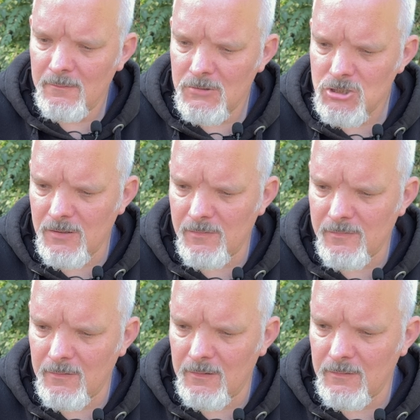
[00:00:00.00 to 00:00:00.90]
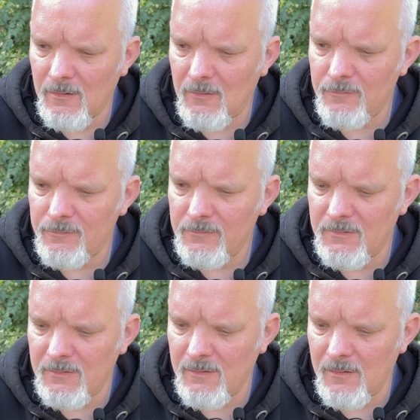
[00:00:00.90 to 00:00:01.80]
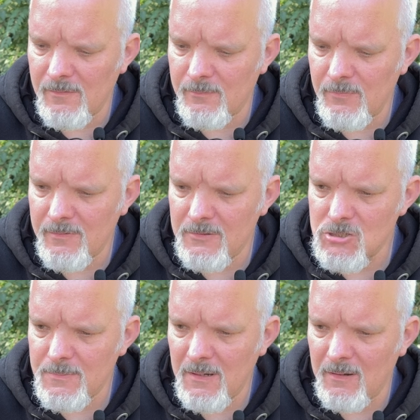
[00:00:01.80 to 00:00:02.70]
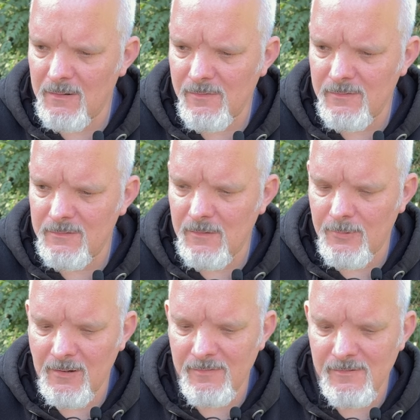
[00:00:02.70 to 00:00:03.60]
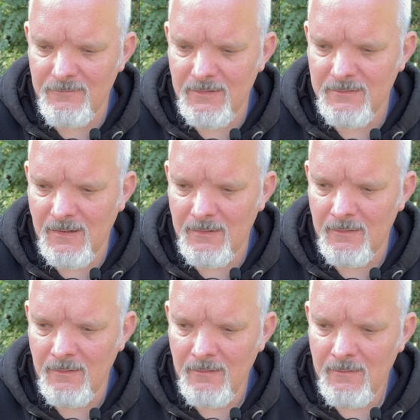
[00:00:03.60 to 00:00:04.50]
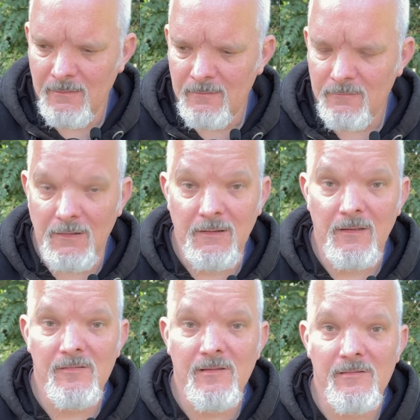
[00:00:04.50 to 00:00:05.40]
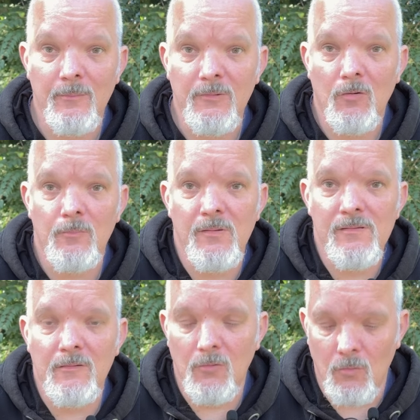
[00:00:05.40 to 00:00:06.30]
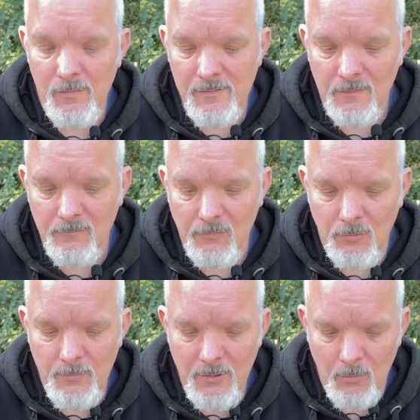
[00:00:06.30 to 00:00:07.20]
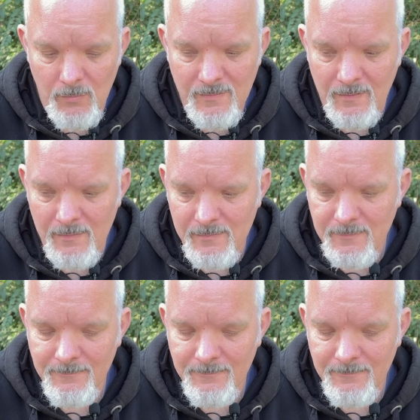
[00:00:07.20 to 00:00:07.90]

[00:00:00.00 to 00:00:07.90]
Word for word: Steht sogar drauf. Die hier ist ein bisschen schwerer. Das liegt aber ganz einfach dran, weil die insgesamt auch ein bisschen größer und voluminöser ist.